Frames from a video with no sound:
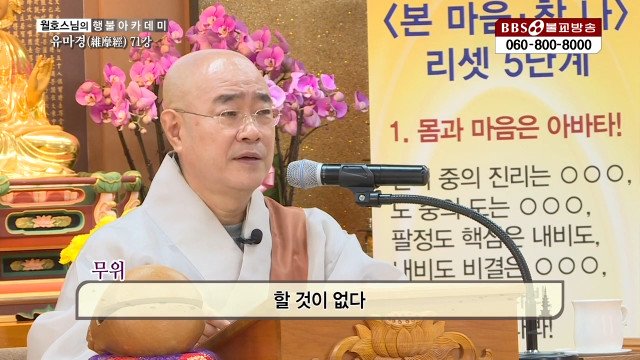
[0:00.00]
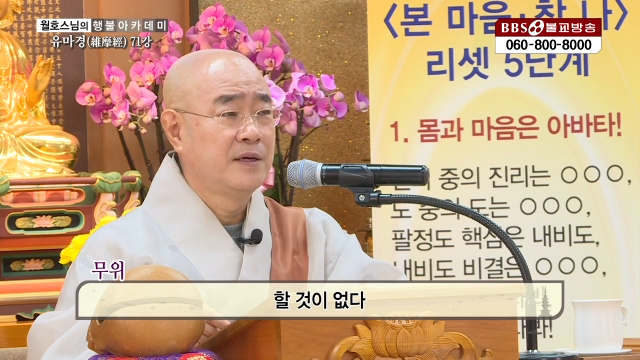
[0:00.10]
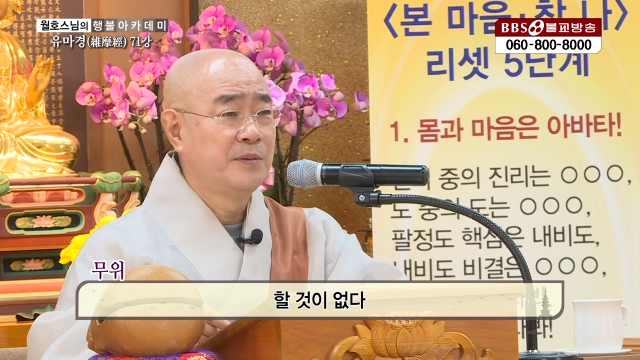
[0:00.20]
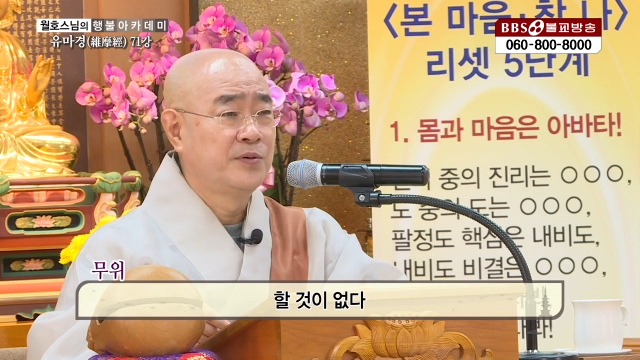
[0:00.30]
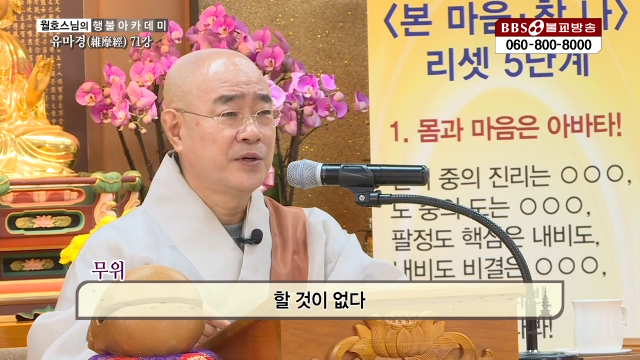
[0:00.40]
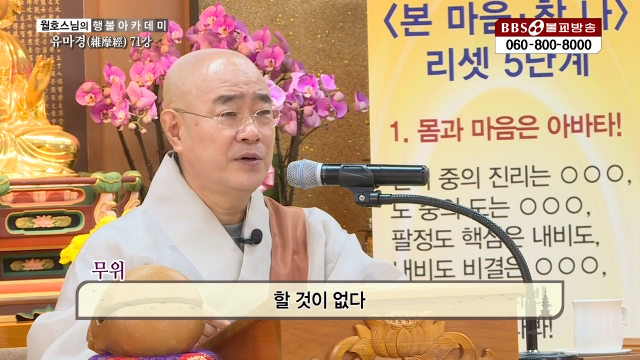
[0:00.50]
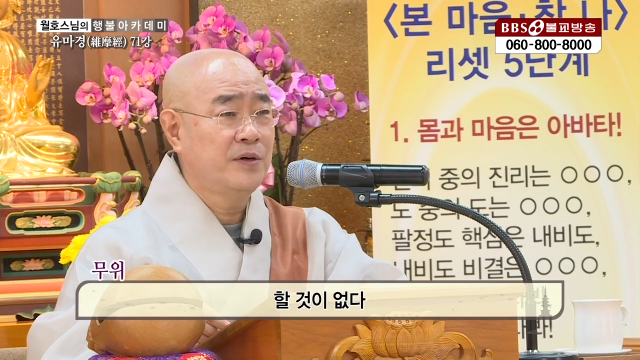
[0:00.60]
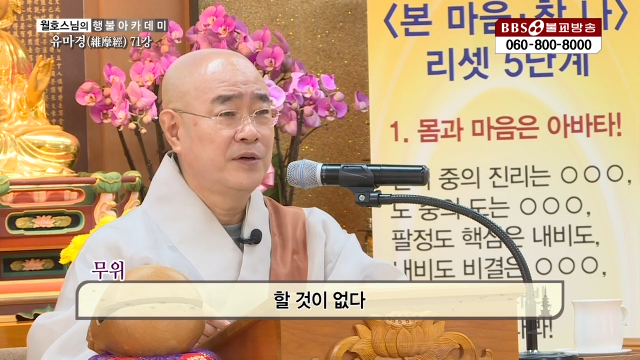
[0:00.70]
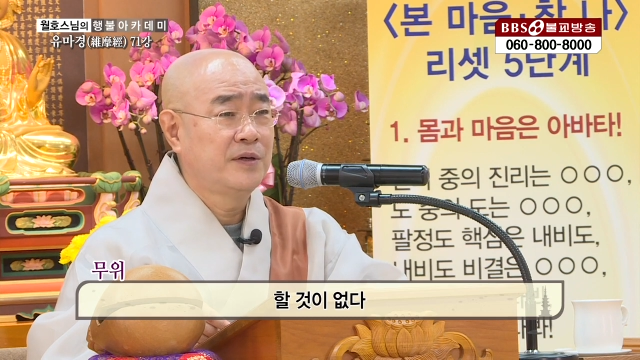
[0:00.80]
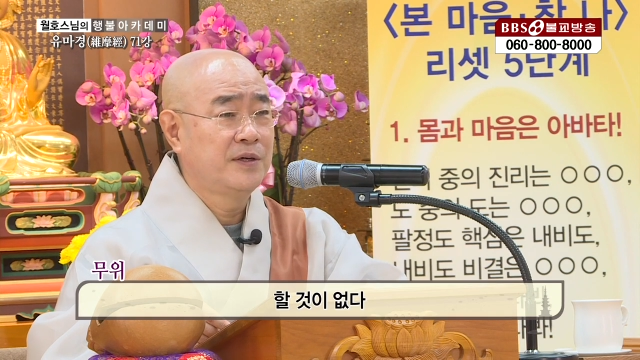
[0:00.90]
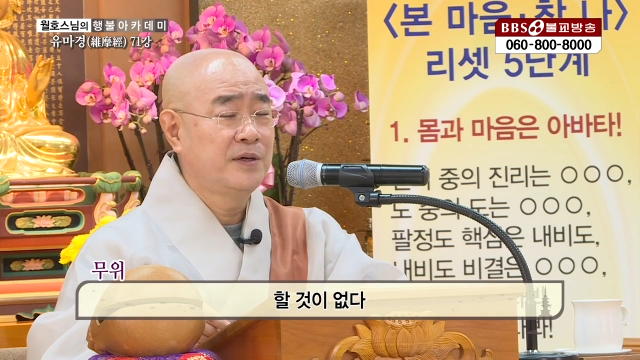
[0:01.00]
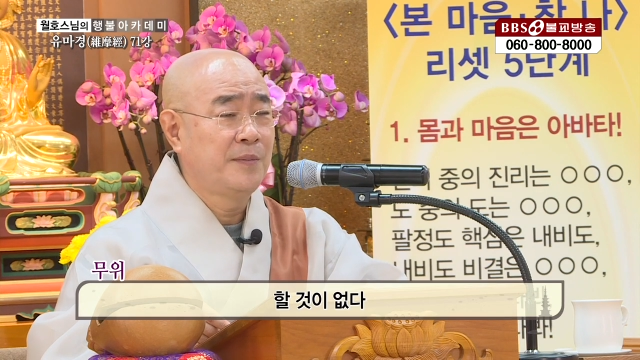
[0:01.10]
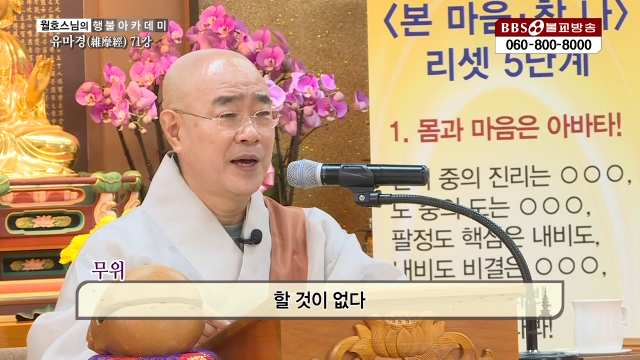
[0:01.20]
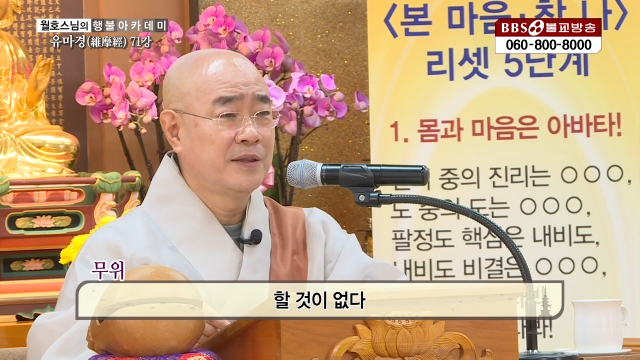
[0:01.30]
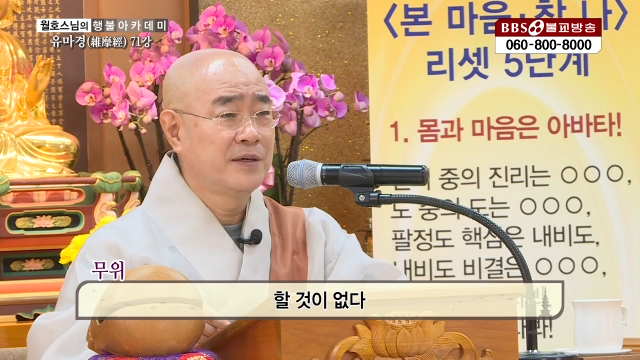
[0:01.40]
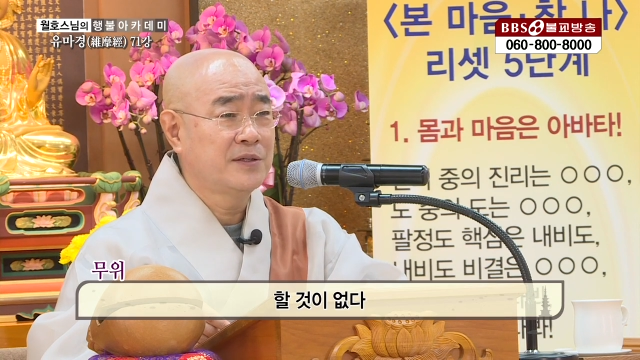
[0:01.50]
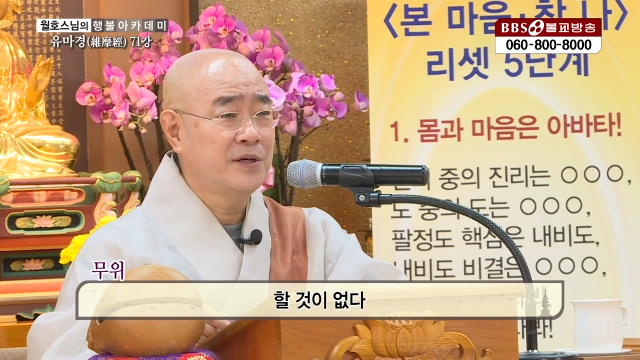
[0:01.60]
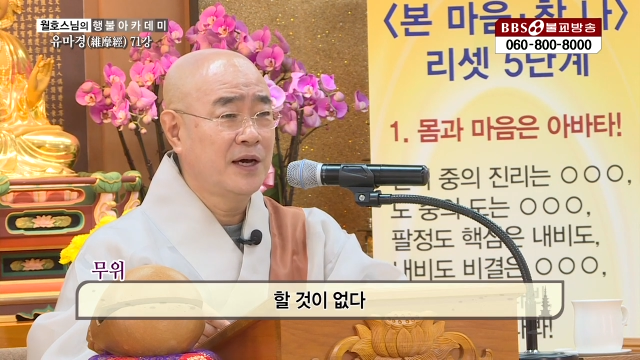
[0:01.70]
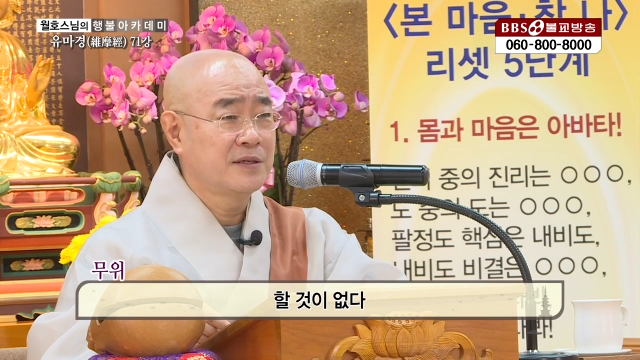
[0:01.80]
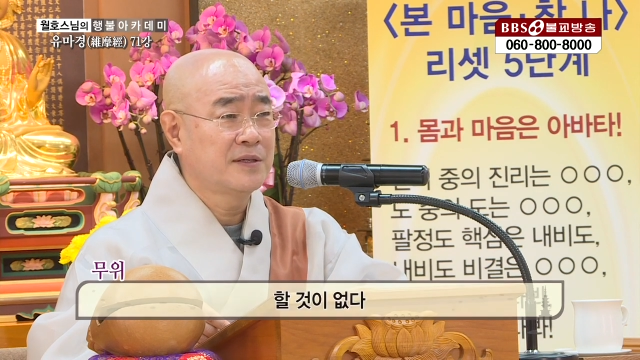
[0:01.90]
일부러 일을
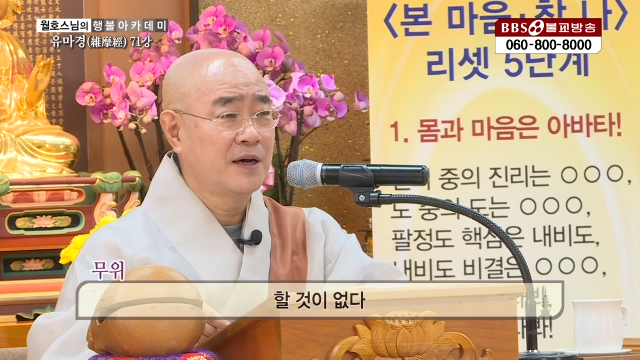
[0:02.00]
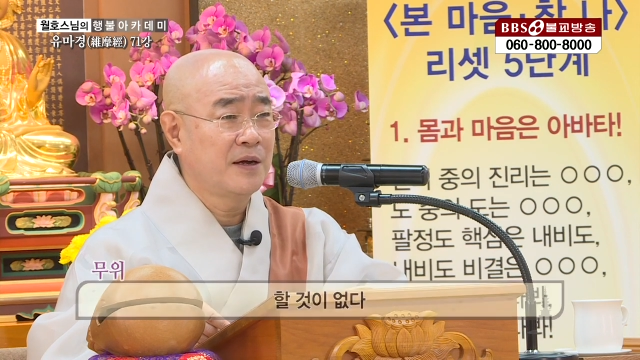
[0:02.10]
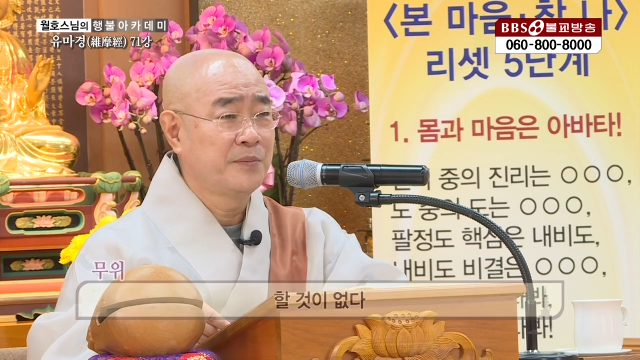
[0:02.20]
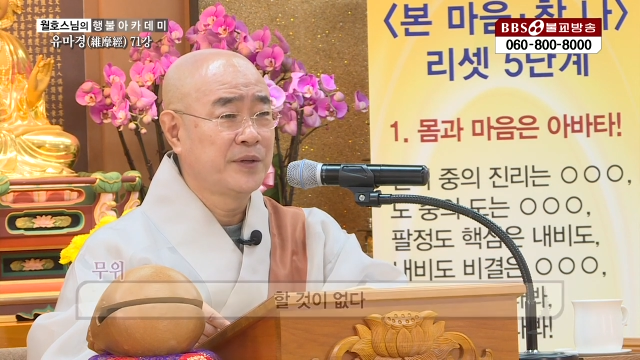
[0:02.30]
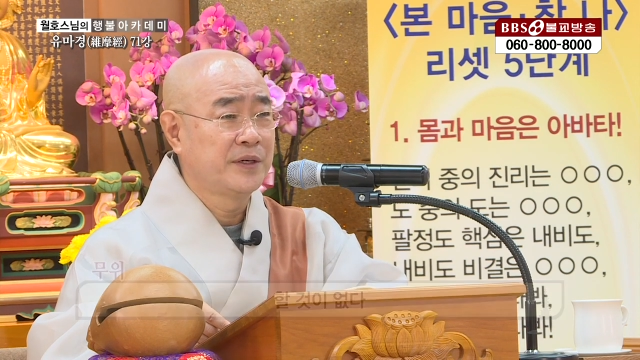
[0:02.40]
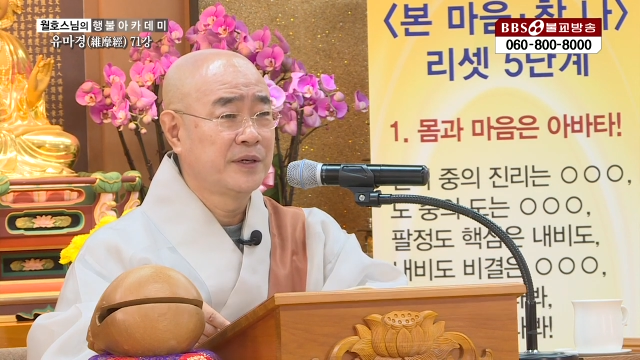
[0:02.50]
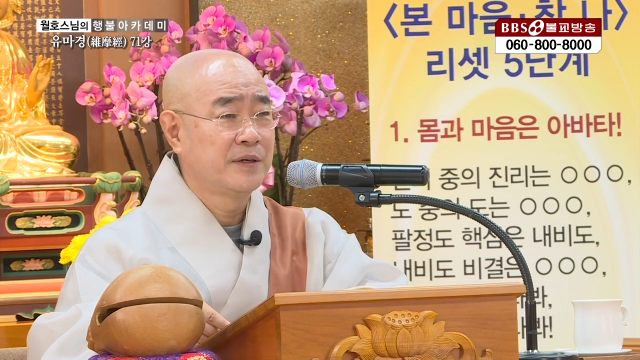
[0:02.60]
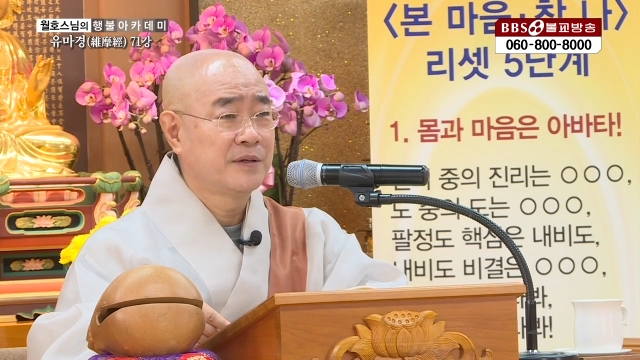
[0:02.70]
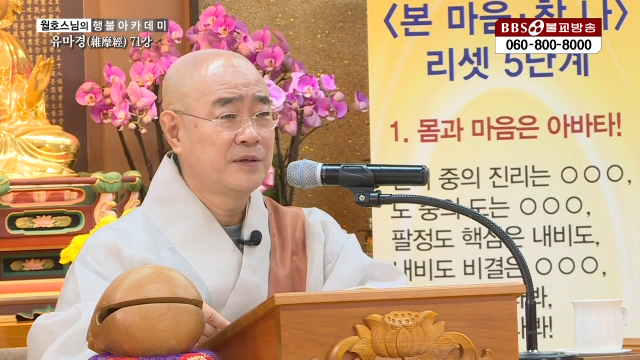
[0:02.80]
만들어서 하는 사람들.